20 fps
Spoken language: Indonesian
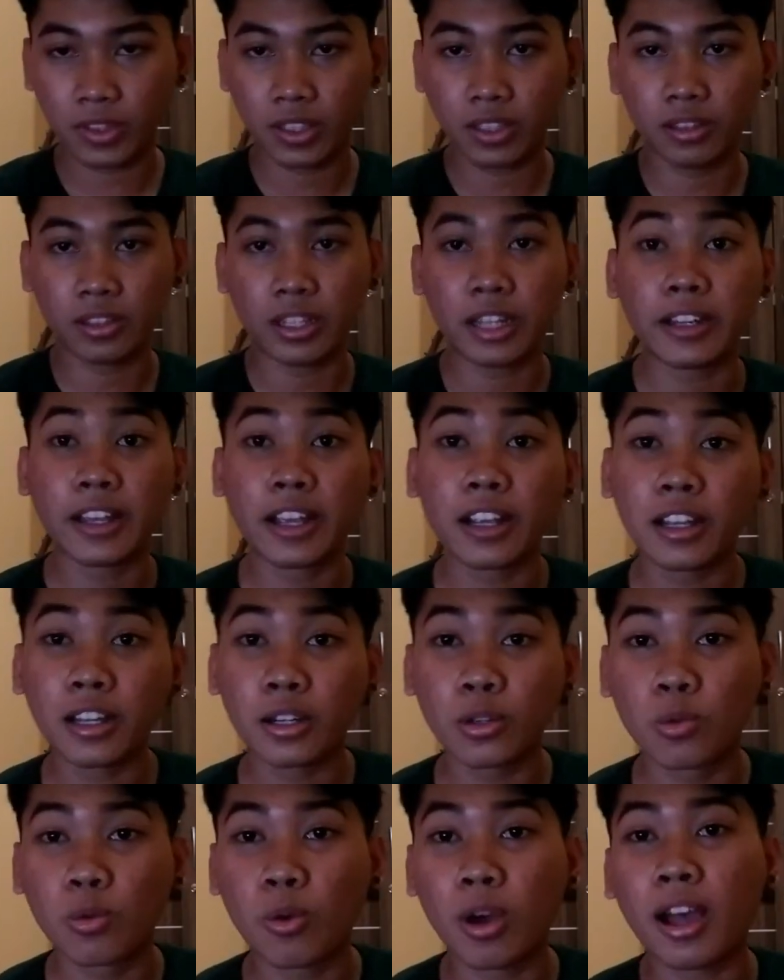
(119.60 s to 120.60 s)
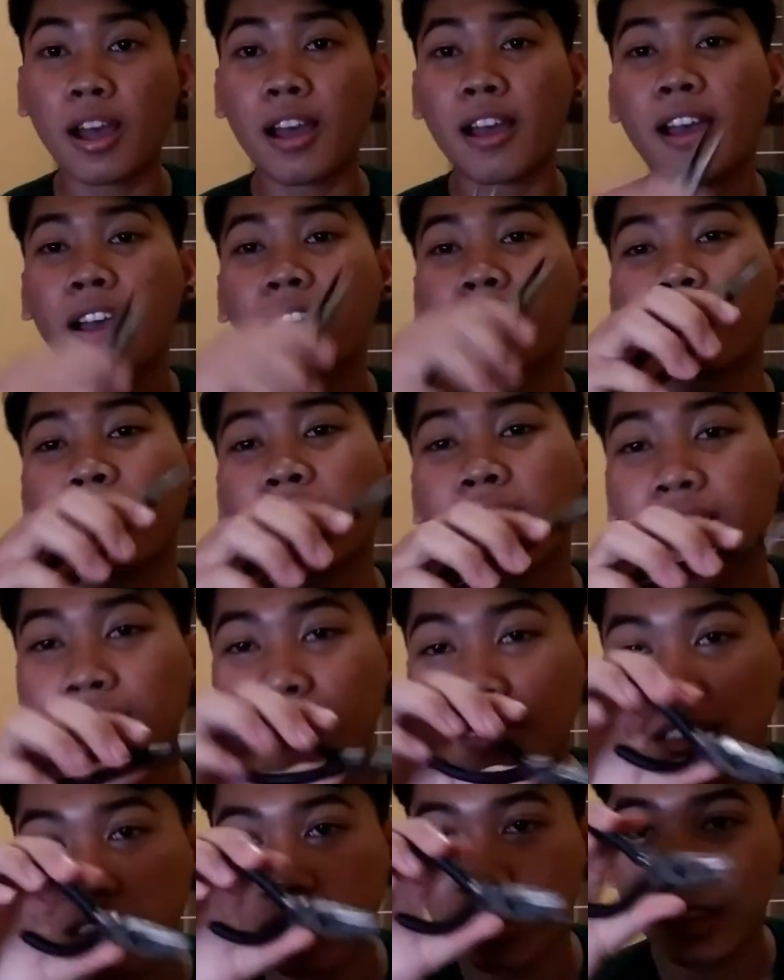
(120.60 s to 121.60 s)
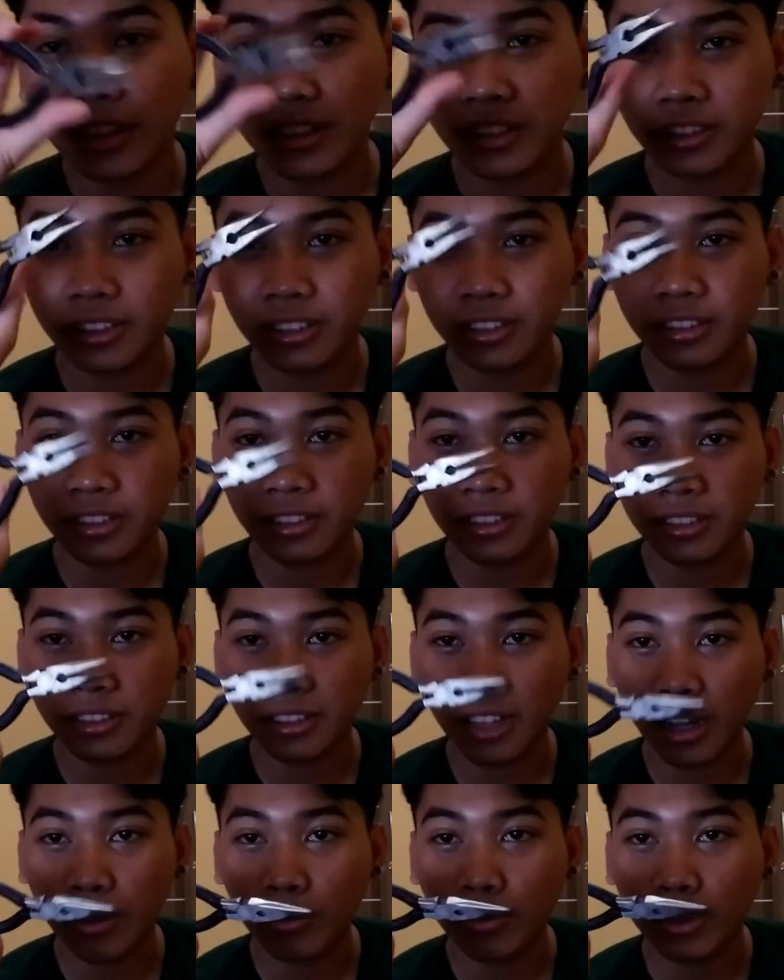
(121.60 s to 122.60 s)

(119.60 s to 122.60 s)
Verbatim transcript: Dan yang kedua ada tang